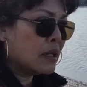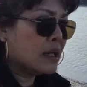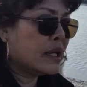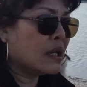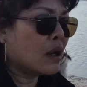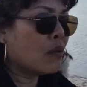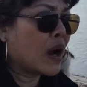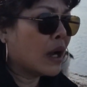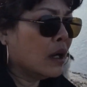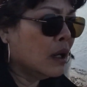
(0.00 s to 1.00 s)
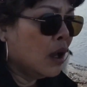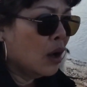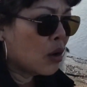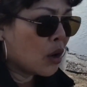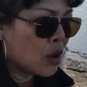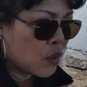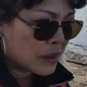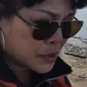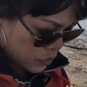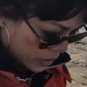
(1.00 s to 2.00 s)
เลย เราหวังขอควา
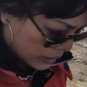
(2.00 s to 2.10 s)
มช่วย